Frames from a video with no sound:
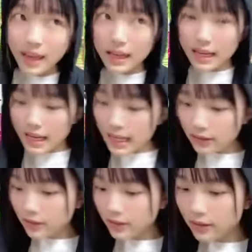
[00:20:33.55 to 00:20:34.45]
ありが
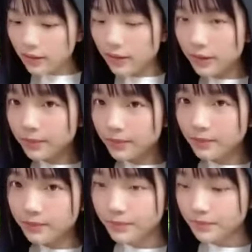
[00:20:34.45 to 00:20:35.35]
と
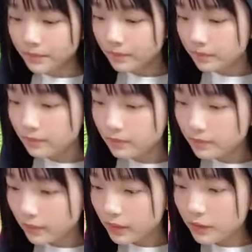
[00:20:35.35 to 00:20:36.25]
う。
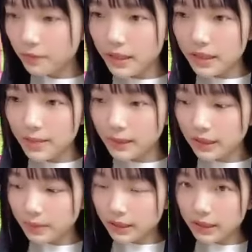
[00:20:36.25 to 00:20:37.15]
ごめんね
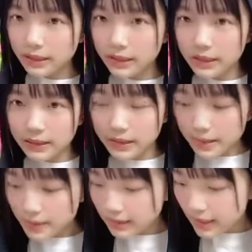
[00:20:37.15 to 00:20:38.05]
バタバタしててす
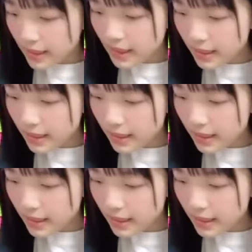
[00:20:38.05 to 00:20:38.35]
いません